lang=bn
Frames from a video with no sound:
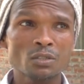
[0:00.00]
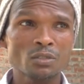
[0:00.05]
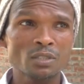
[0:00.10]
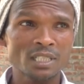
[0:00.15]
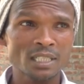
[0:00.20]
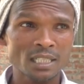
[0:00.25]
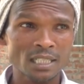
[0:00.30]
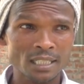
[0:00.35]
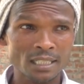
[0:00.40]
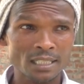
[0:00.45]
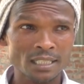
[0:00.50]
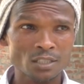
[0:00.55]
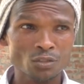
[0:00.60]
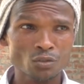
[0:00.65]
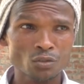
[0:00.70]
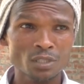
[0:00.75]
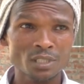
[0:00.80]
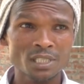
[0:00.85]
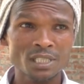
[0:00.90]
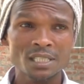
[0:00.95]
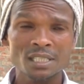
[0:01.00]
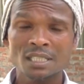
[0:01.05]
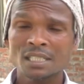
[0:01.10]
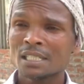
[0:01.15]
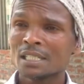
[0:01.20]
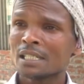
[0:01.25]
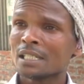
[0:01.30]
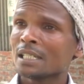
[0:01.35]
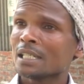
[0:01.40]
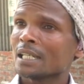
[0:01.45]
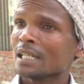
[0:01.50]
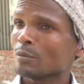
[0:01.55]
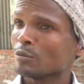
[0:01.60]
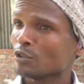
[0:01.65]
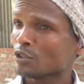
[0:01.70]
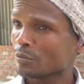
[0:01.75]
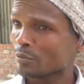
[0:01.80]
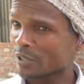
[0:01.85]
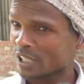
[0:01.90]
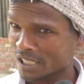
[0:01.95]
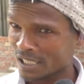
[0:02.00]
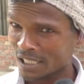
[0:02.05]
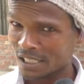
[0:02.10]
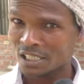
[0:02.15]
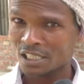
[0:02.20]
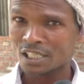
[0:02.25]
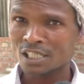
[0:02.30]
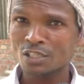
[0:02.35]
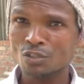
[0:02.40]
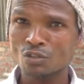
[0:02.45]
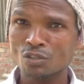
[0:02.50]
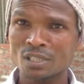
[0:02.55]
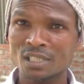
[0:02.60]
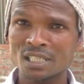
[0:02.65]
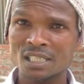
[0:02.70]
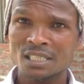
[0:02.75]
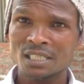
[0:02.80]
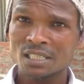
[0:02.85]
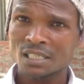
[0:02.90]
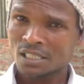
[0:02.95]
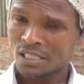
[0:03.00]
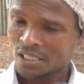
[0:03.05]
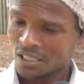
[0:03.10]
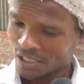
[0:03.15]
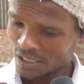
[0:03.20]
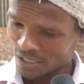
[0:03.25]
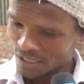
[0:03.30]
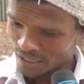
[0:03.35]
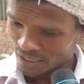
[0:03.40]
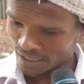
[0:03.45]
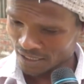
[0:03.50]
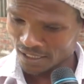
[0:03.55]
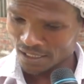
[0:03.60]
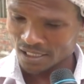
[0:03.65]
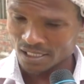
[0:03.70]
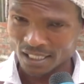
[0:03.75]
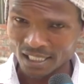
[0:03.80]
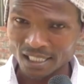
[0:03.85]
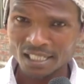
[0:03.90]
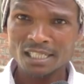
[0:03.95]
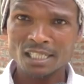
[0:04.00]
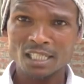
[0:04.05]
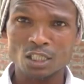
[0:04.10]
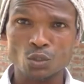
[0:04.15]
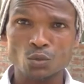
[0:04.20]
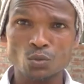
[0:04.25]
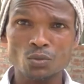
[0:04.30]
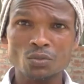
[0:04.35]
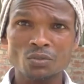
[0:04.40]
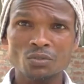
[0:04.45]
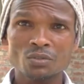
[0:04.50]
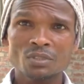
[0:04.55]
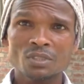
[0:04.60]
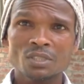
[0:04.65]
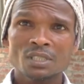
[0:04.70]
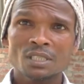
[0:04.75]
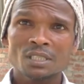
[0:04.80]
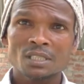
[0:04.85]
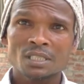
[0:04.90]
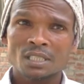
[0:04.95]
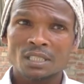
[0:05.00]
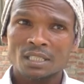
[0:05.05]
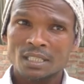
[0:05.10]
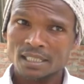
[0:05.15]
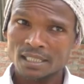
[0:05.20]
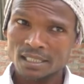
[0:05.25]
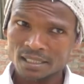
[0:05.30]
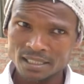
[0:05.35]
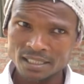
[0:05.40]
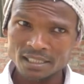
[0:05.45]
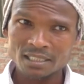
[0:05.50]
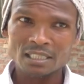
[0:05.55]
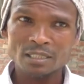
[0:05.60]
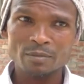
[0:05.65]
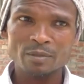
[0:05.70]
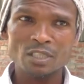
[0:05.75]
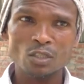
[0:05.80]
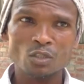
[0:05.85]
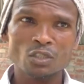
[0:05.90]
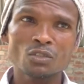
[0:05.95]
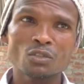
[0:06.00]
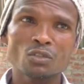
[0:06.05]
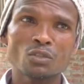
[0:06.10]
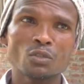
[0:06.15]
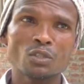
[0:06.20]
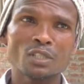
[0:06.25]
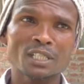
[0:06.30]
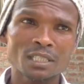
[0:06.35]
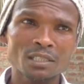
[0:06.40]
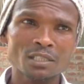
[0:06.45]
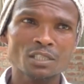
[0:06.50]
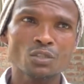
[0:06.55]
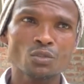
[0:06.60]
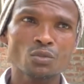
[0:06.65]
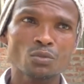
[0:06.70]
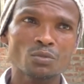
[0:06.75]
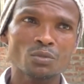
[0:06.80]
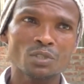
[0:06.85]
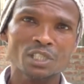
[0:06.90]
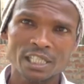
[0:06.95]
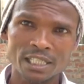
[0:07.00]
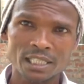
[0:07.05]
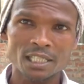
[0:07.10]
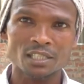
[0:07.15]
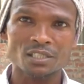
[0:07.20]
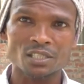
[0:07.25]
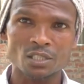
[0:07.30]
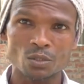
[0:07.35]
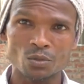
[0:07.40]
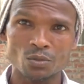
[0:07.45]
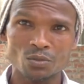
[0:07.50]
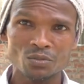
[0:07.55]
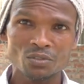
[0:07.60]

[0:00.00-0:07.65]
হয়তো এই এলাকার জন্যে এবং বাংলাদেশের জন্যে এখানে যারাই আসুক এটা দেখতে পেয়ে হয়তো অনেক কিছু শিকার ছিল